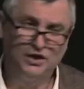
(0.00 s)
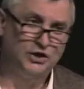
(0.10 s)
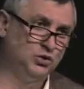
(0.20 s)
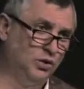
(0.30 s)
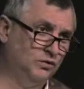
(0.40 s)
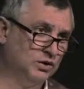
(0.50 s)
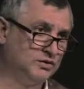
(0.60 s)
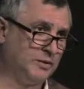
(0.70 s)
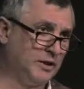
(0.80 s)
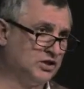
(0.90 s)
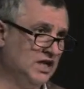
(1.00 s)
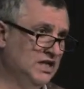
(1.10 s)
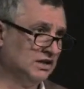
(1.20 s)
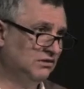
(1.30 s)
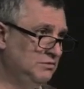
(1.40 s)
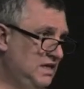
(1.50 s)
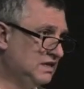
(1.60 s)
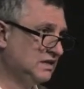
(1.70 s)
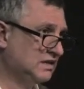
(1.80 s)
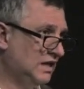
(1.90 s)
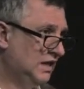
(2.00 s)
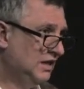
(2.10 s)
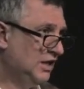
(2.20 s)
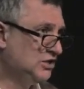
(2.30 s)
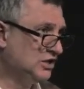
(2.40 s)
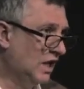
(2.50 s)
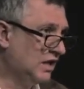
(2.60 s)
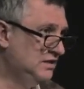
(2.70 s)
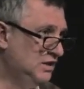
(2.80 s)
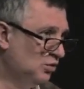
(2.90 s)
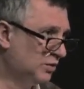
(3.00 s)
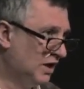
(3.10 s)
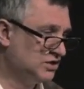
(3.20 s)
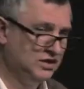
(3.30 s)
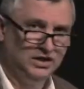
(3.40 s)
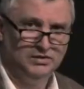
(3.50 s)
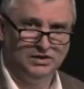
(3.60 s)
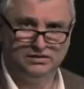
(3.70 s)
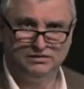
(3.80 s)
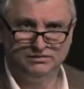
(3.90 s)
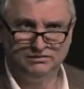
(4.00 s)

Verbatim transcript: Кто вот в протяжении этого месяца читал книгу «Плач Иеремия»?